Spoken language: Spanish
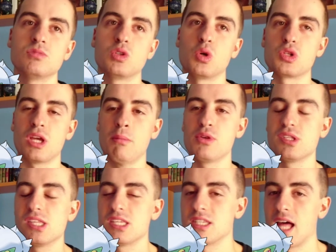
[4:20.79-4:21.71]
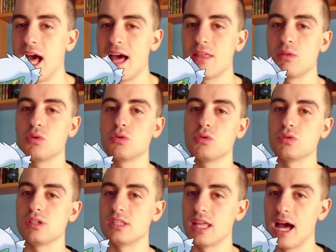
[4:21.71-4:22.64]
con los cambios de
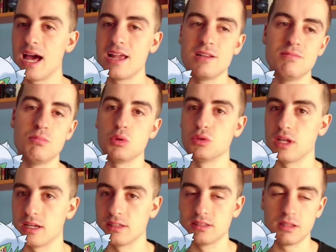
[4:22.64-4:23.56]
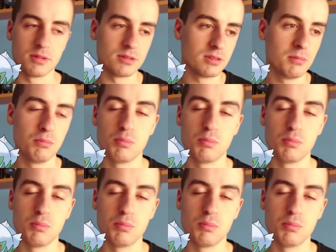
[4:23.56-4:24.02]
estado y tal, brutal también.